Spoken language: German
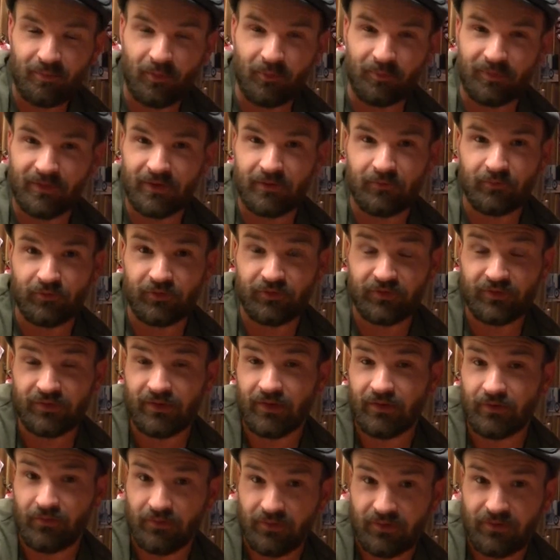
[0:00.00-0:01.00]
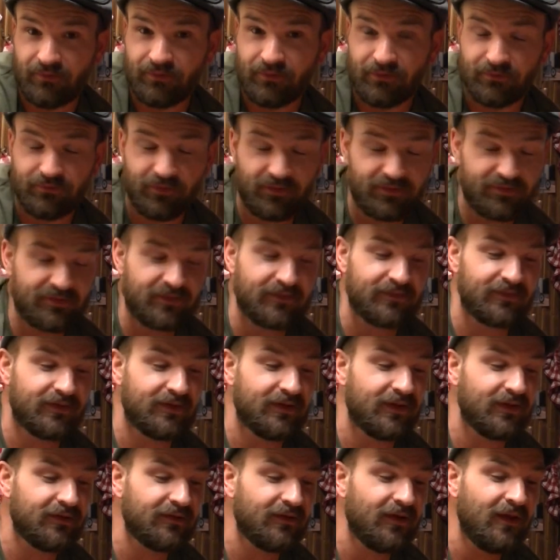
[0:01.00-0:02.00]
probieren möchten, der noch nicht viel Fass
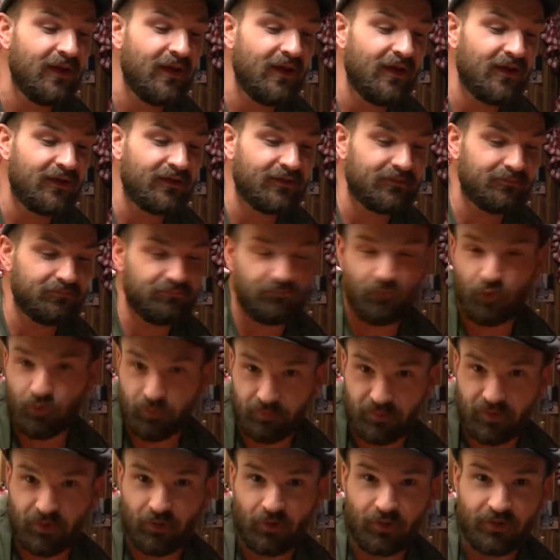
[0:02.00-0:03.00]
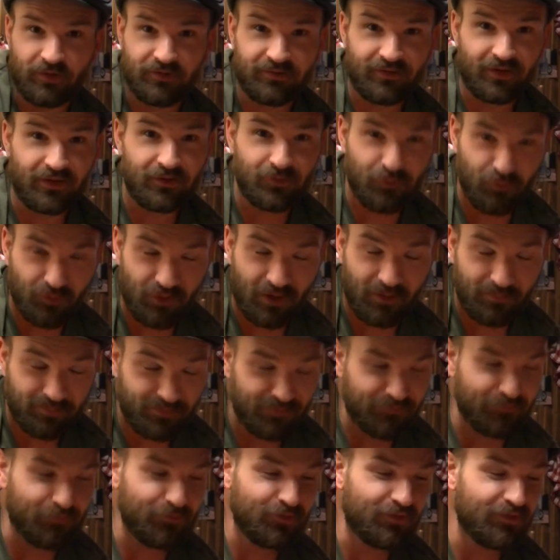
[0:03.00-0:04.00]
gesehen hat und mit ordentlich Alkohol
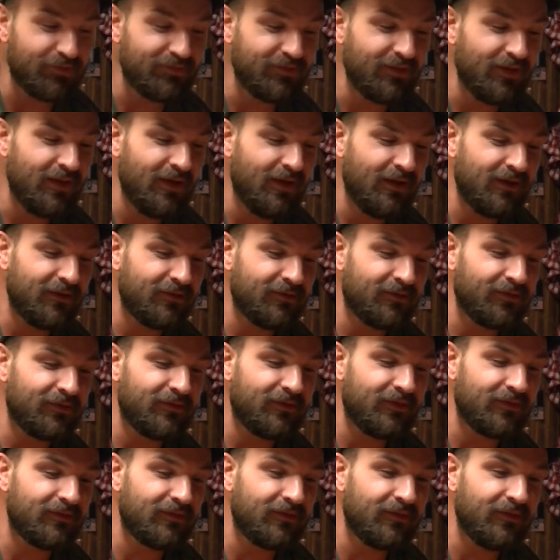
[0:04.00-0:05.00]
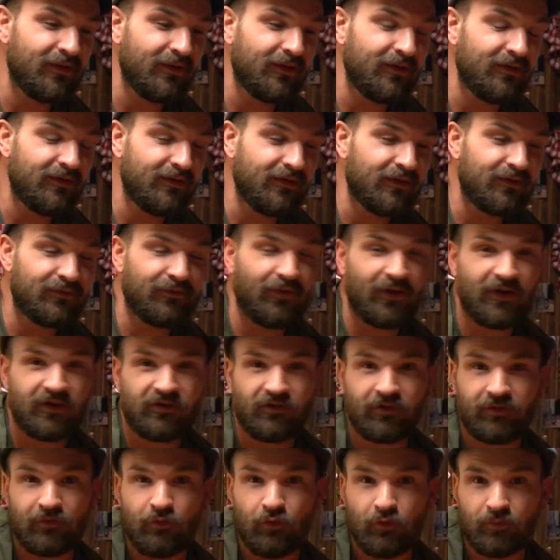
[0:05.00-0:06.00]
abgefüllt ist, ist das hier sicherlich nichts
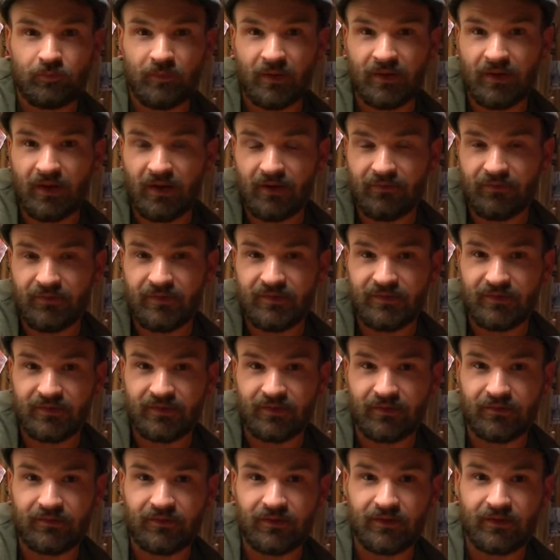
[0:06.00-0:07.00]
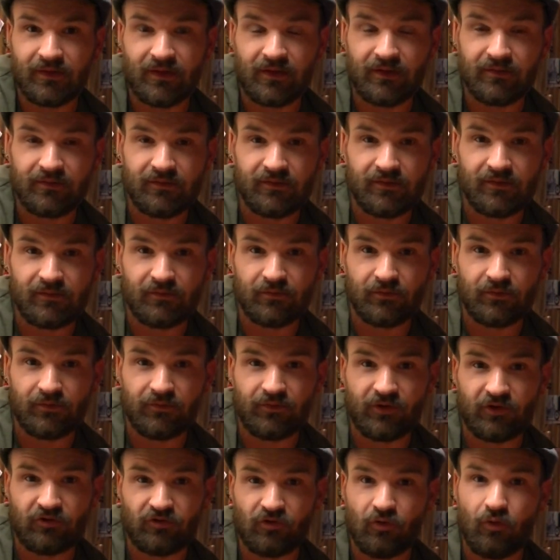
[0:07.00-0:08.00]
Falsches. Guckt mal nach, wen es interessiert, der kann sich hier so eine
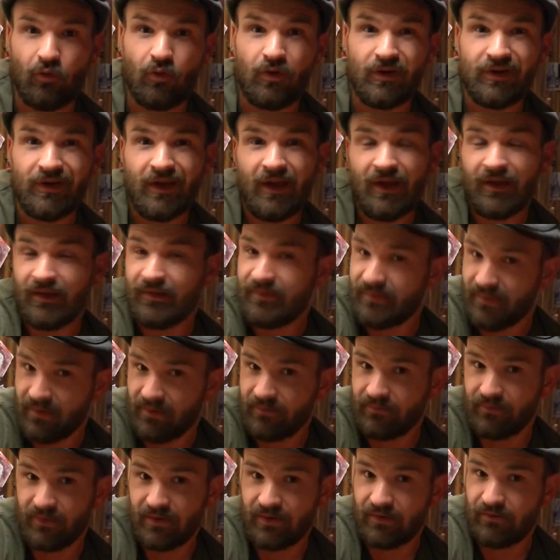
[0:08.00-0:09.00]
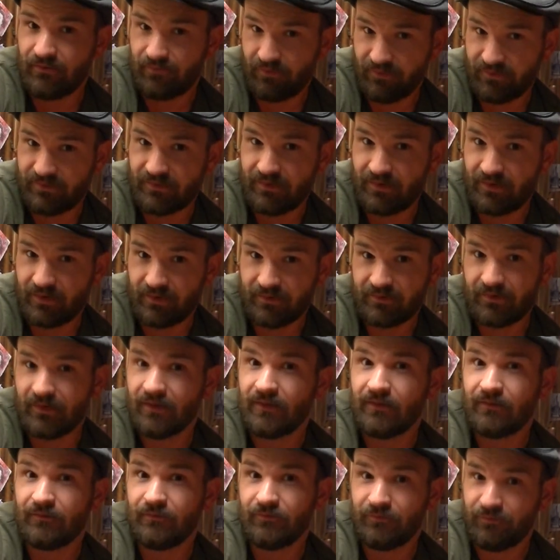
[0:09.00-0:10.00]
Flasche holen. Ist halt wenig Fasscharakter,
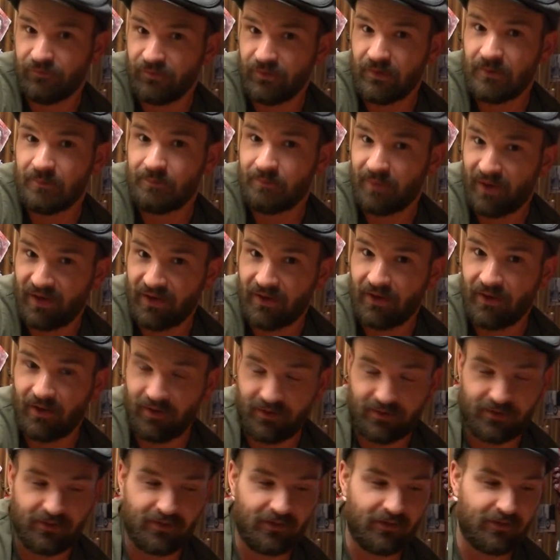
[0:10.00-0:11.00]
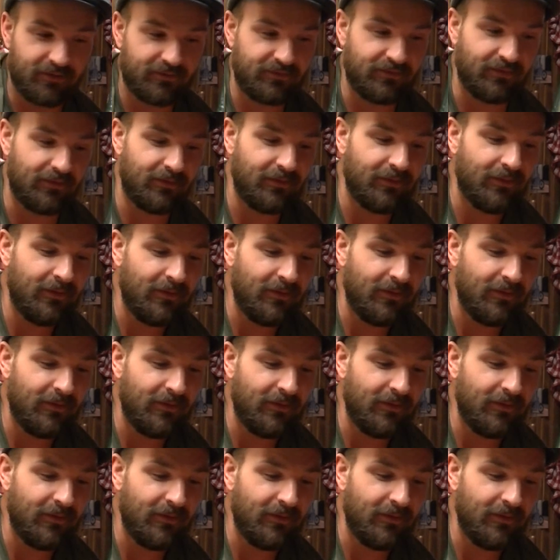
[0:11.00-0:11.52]
viel Brennereicharakter.